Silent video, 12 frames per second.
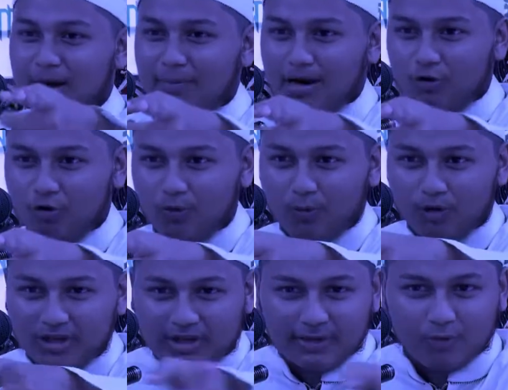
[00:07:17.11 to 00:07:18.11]
বাবা খোর
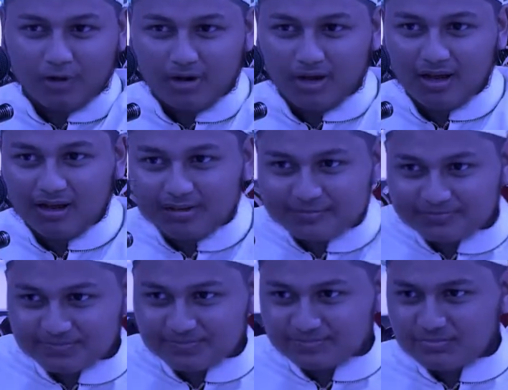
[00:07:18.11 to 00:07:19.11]
বলি কি বলি না
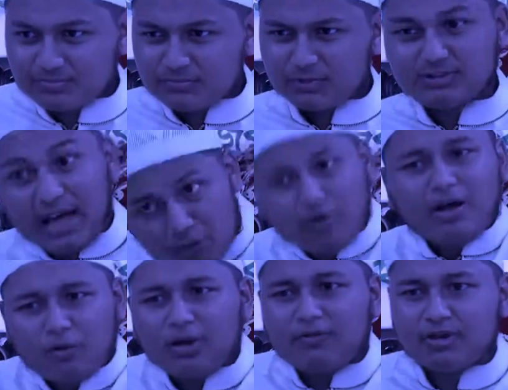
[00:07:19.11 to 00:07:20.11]
ধারণা
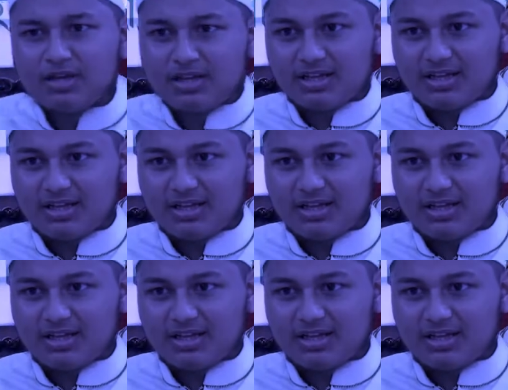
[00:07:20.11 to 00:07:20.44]
করে ফেলি